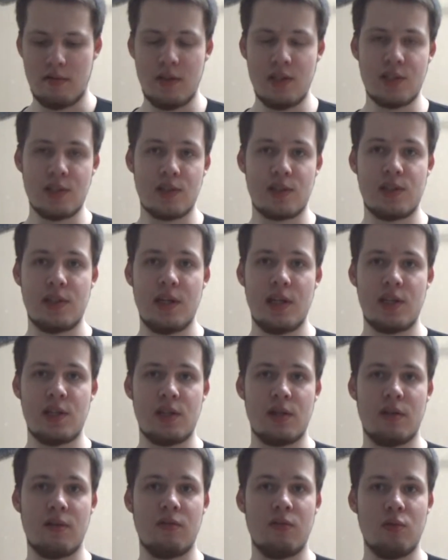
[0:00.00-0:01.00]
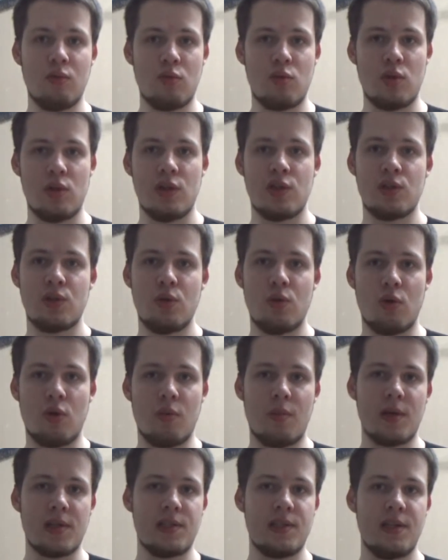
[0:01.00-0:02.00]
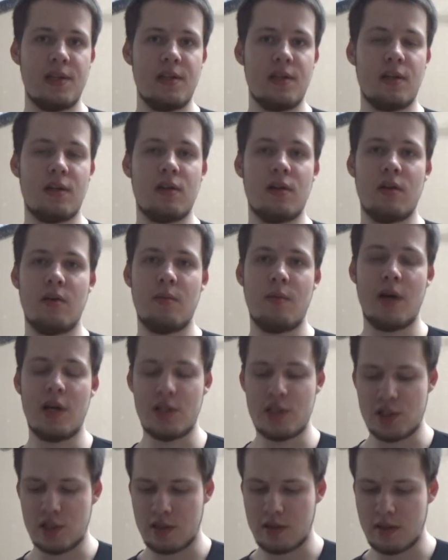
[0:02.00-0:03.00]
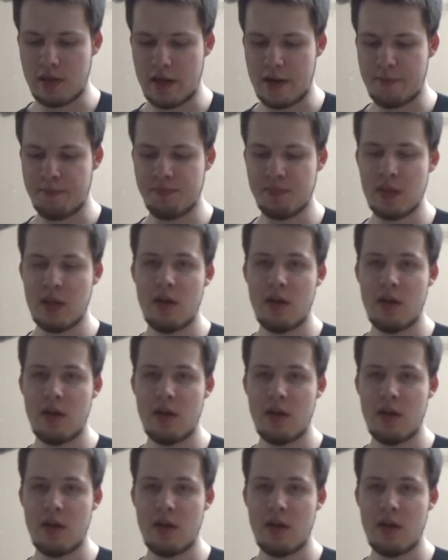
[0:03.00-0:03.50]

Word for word: В личных встречах в двух из трех последних э, матчах на